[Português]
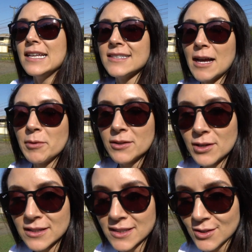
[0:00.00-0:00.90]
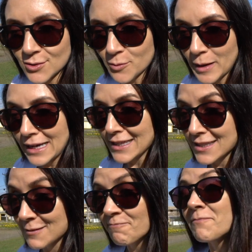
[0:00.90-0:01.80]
eles abrem no restante do país.